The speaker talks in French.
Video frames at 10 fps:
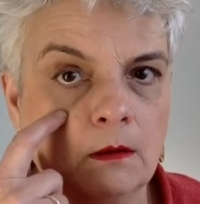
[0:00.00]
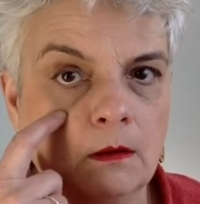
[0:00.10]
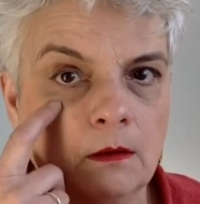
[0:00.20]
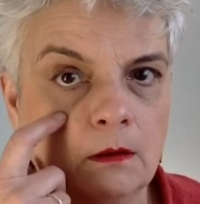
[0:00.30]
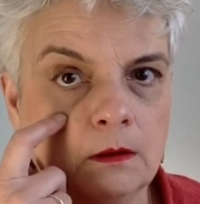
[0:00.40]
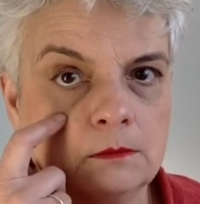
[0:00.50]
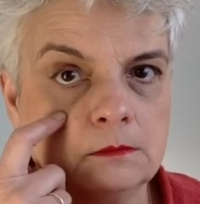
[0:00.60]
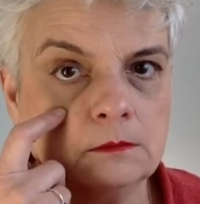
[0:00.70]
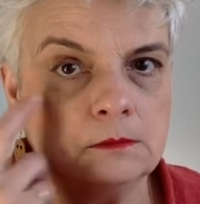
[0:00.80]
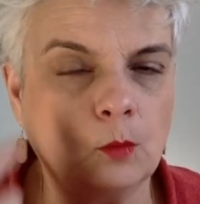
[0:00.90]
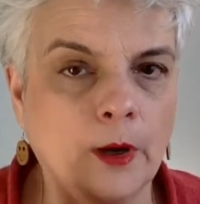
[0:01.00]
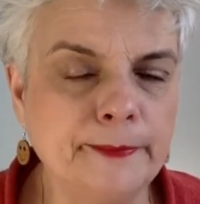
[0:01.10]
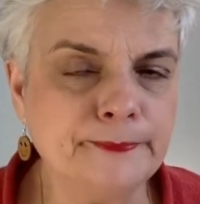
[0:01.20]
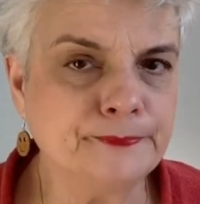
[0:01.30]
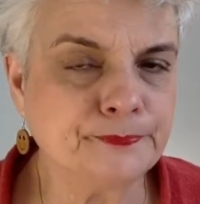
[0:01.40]
Euh,
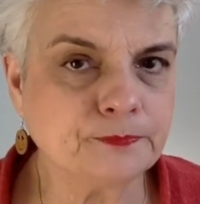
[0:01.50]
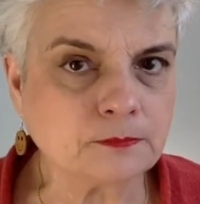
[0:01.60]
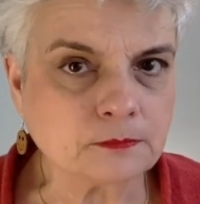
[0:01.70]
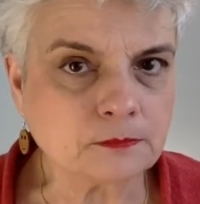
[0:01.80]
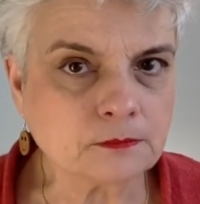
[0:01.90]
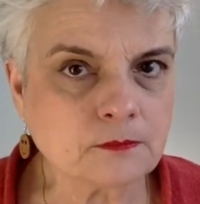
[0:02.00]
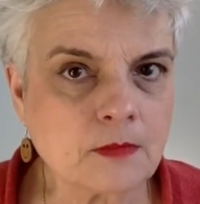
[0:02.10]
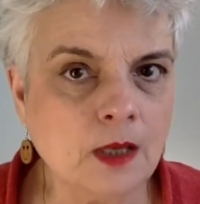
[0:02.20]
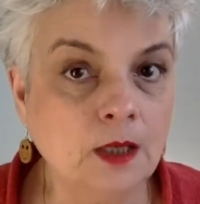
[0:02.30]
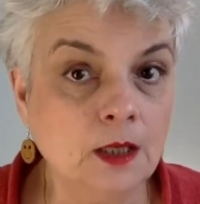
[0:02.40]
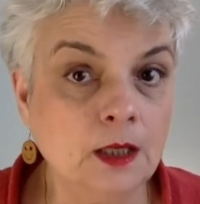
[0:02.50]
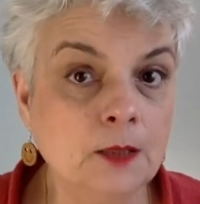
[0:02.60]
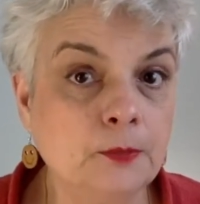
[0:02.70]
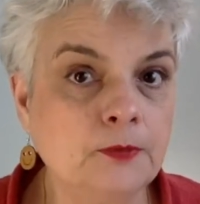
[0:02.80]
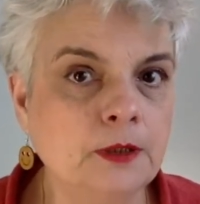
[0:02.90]
ouais.
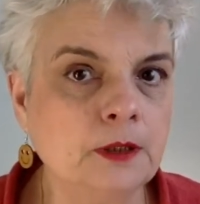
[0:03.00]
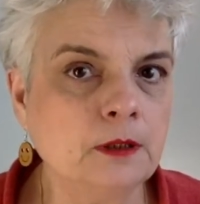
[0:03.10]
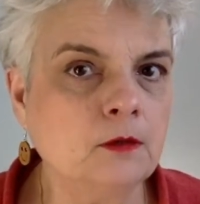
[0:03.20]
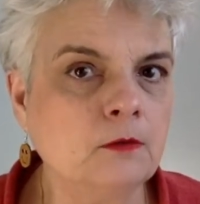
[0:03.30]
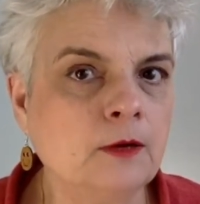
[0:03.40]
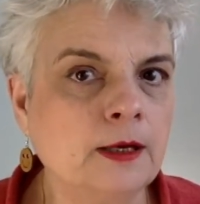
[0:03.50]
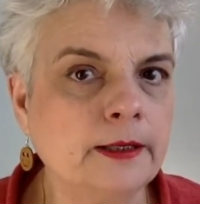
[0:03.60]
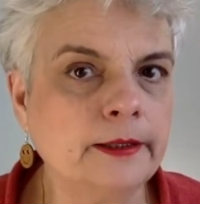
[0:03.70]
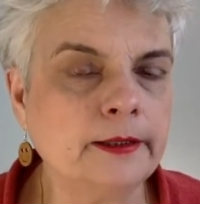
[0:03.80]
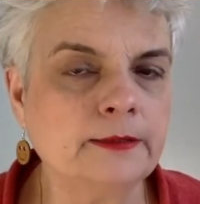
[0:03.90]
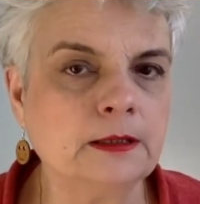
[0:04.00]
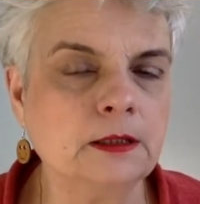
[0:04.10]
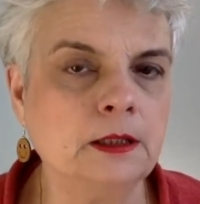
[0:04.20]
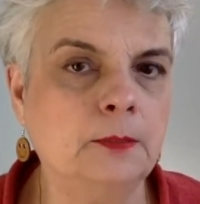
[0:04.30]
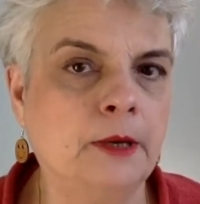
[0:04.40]
Et puis, on va
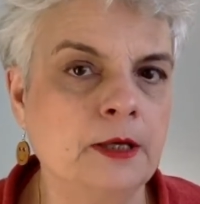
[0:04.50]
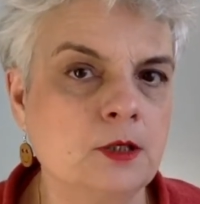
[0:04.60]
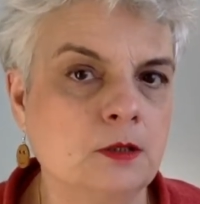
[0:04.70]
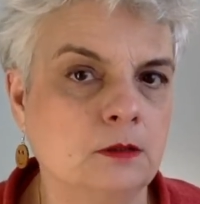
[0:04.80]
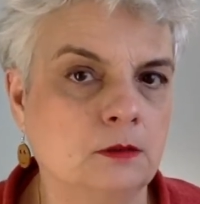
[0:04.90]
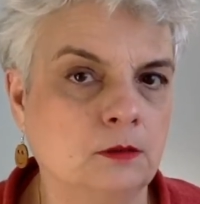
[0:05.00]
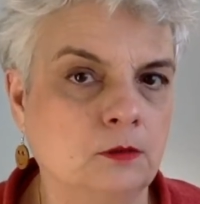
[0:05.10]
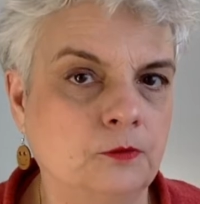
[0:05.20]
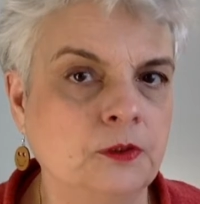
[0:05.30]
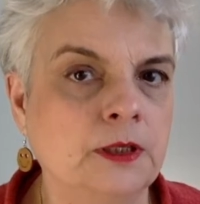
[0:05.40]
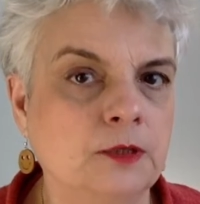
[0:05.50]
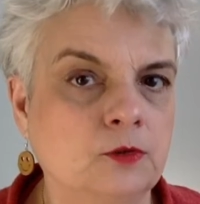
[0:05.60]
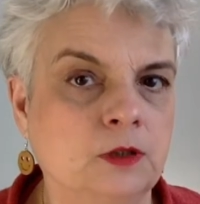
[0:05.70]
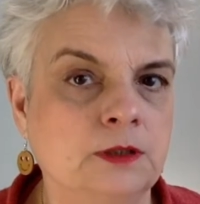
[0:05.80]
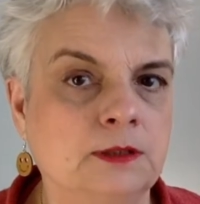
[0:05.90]
réintégrer les pages dans le fil
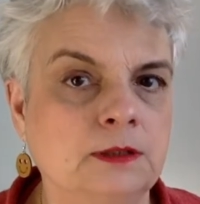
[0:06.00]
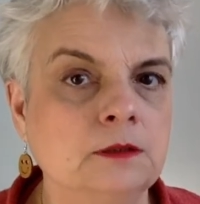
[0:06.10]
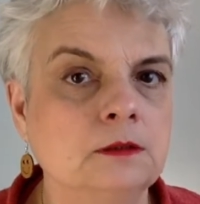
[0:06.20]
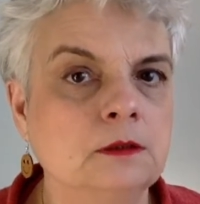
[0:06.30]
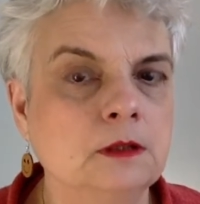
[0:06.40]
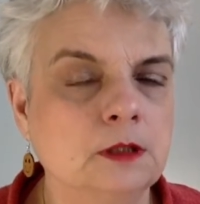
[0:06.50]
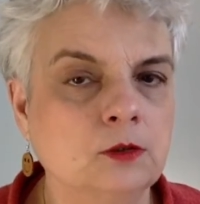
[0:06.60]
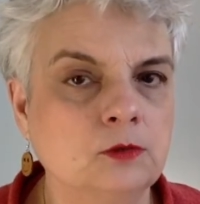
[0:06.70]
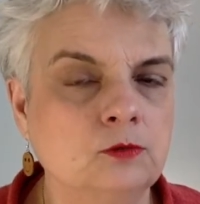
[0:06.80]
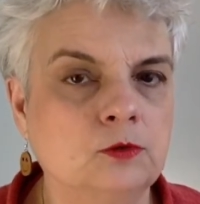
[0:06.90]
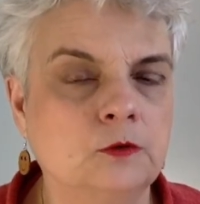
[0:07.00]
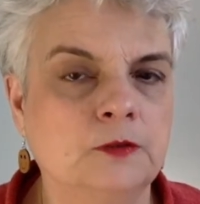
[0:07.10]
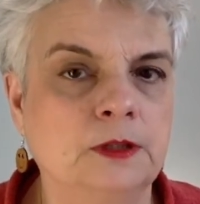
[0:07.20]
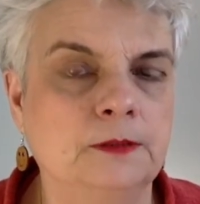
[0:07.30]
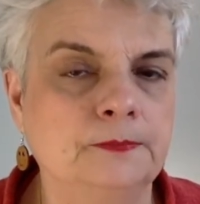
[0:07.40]
d'actualité et dans le
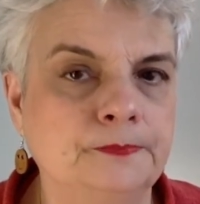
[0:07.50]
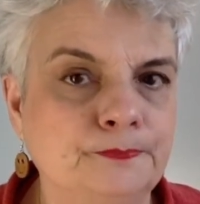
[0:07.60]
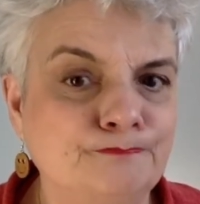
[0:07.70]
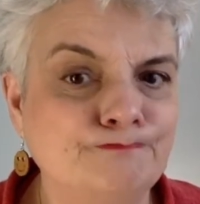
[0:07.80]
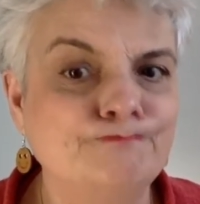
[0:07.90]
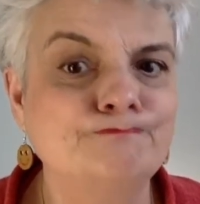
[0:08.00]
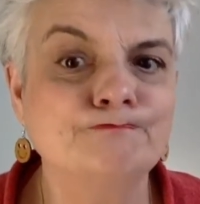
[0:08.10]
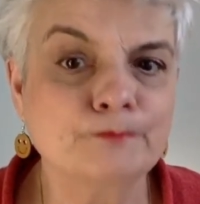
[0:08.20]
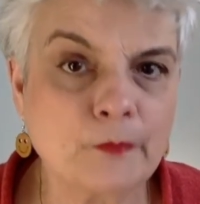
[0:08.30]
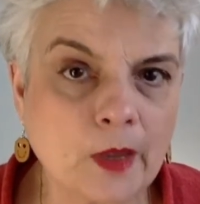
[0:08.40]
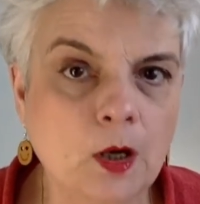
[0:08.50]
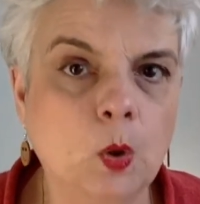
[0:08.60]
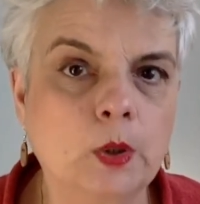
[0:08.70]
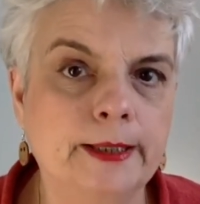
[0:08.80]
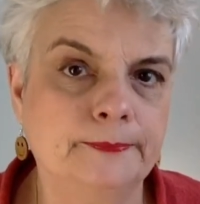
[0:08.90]
newsfeed.
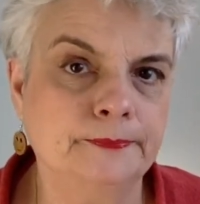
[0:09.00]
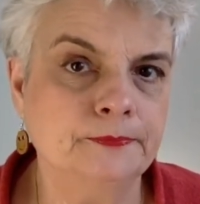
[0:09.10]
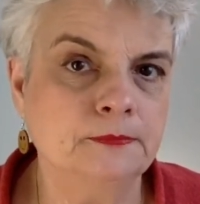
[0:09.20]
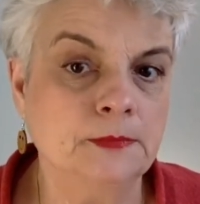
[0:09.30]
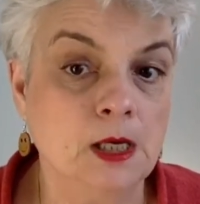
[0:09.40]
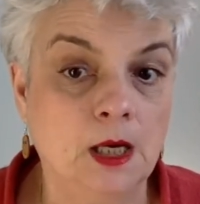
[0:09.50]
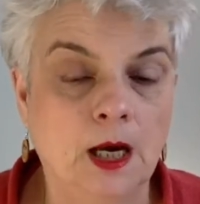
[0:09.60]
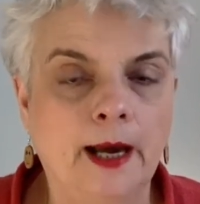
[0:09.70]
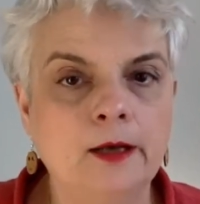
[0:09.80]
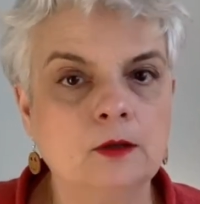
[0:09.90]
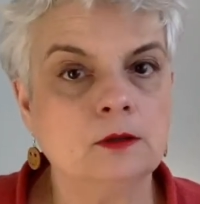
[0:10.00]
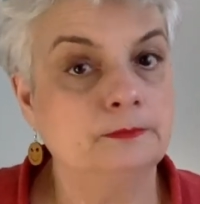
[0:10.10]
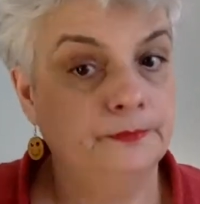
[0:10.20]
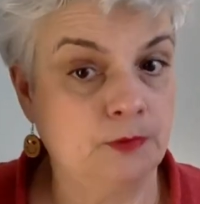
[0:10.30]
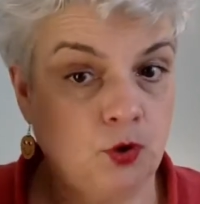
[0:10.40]
Ok.
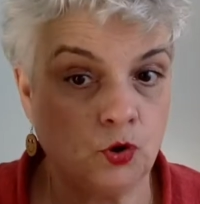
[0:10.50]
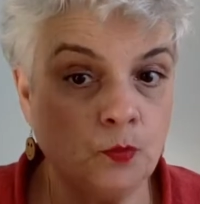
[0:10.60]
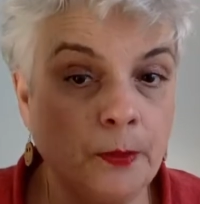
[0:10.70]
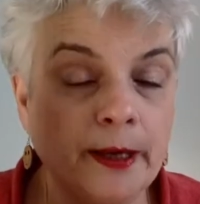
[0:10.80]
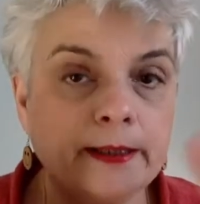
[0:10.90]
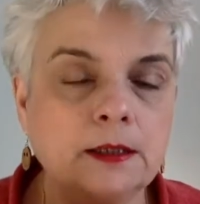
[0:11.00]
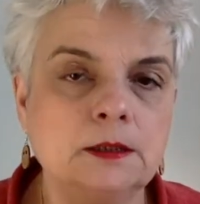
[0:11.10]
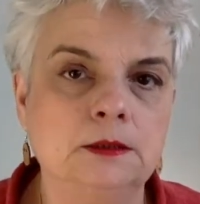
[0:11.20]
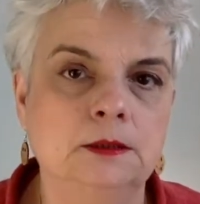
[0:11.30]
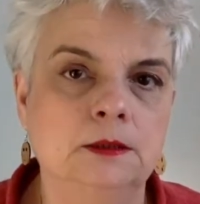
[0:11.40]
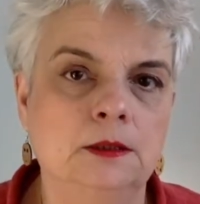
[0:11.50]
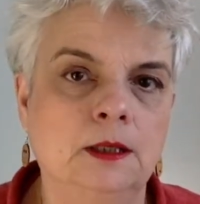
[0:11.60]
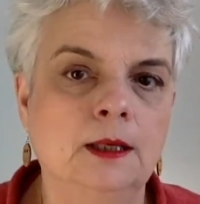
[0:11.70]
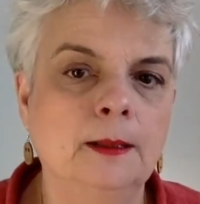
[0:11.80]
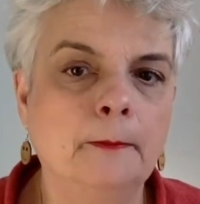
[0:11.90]
Alors, super.
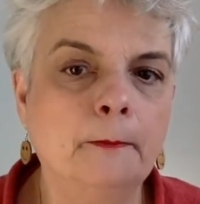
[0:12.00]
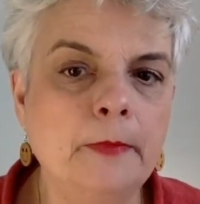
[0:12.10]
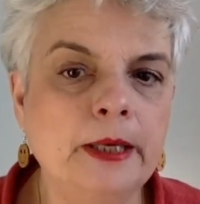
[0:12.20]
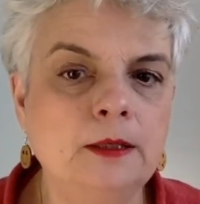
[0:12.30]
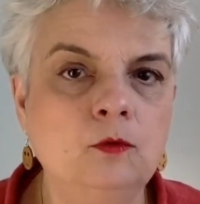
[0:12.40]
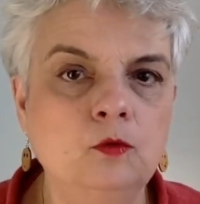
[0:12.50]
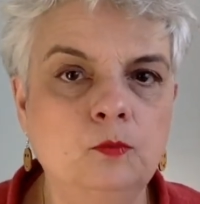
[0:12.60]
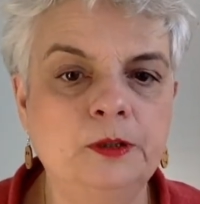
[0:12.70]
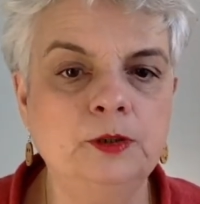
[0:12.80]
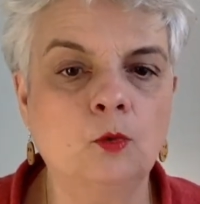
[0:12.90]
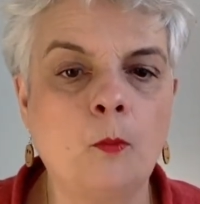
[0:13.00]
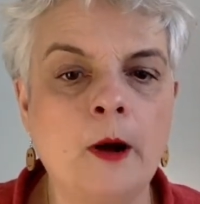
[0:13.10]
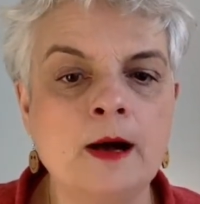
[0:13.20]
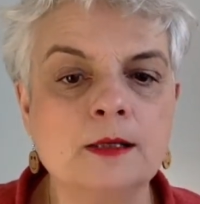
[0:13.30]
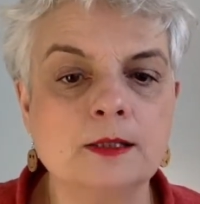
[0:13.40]
Mais
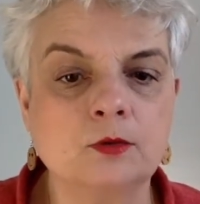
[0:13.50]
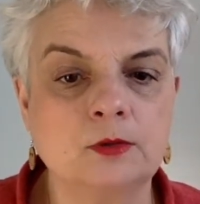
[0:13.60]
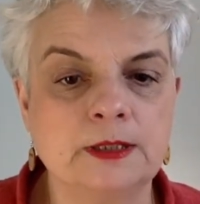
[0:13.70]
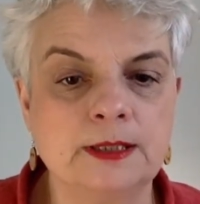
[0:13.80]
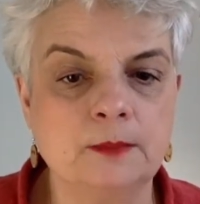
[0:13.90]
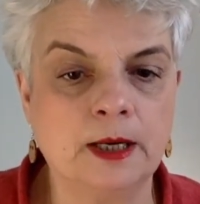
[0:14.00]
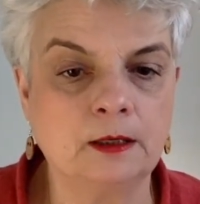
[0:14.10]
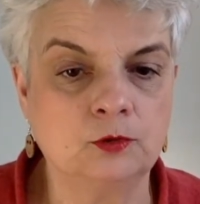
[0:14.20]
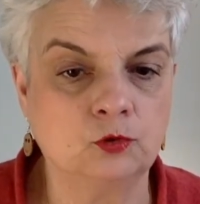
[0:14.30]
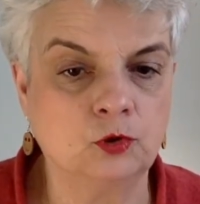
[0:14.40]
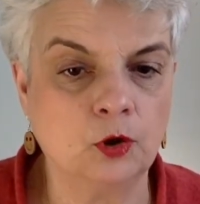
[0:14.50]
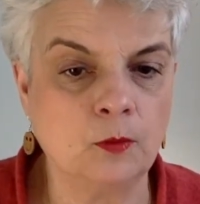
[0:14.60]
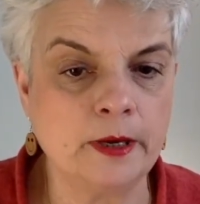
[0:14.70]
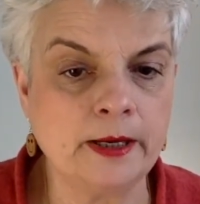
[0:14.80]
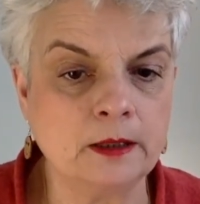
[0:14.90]
n'oublions pas ce que disait Mark
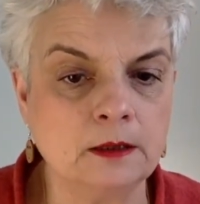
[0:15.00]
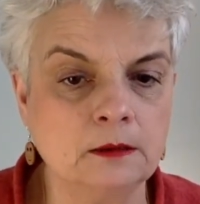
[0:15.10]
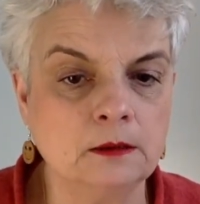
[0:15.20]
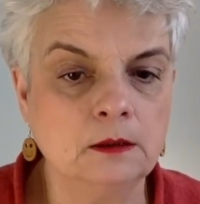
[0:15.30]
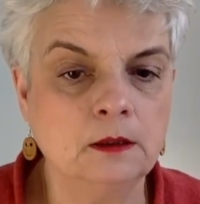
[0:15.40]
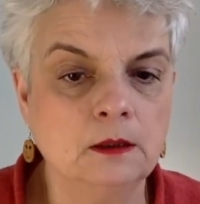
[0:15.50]
Zuckerberg.